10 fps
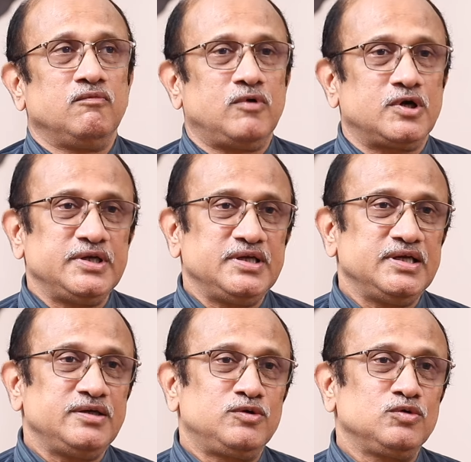ఫార్టీ
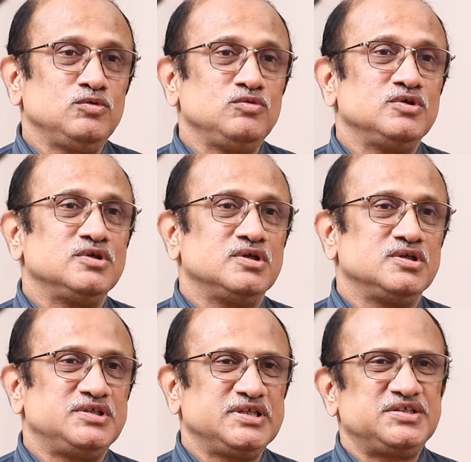నైన్ టు
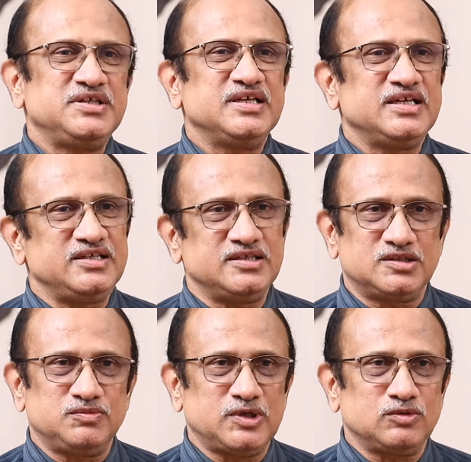సిక్స్టీ నైన్
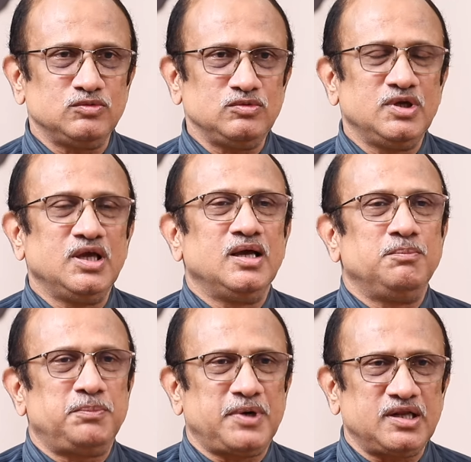ఇయర్స్ వరకు
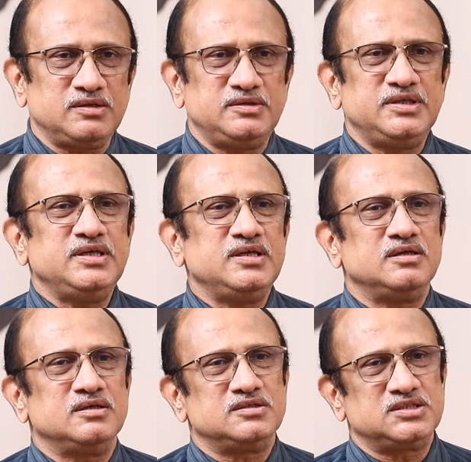ప్రతి
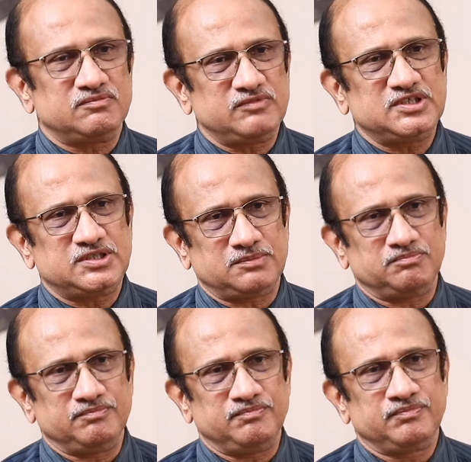సంవత్సరం
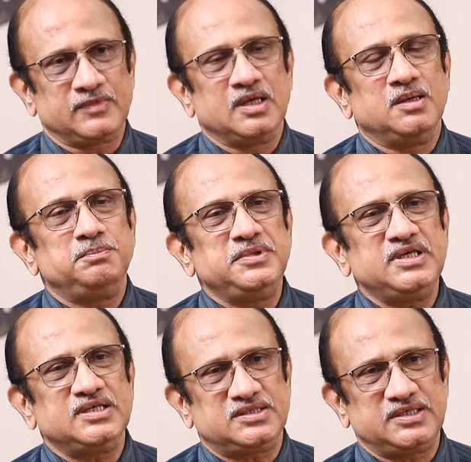
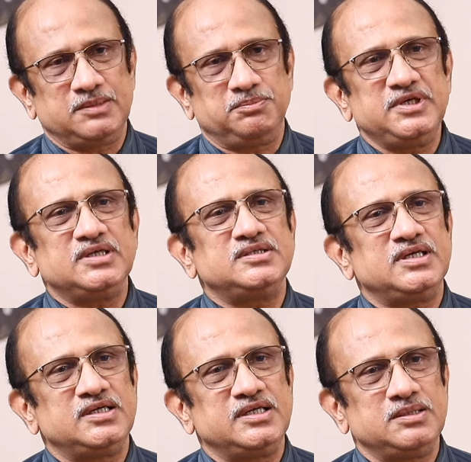పిఎస్ఏ పిఎస్ఏ
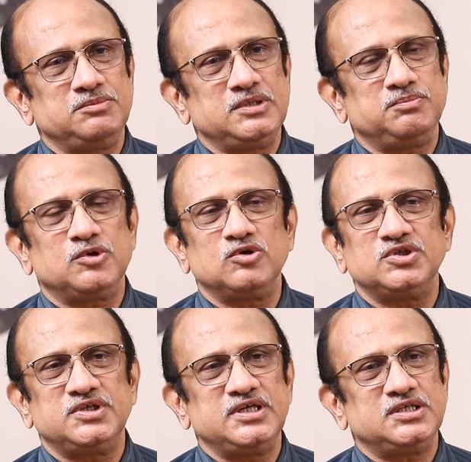అంటే ఏమి
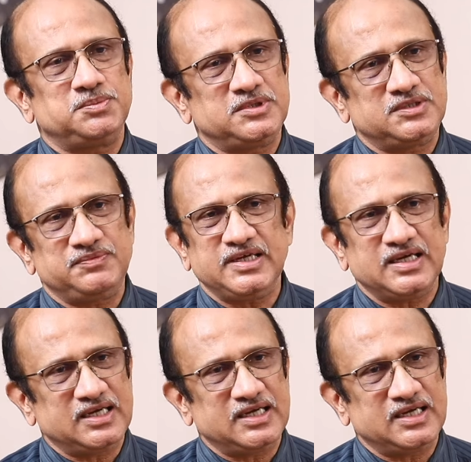ప్రోస్టేట్ స్పెసిఫిక్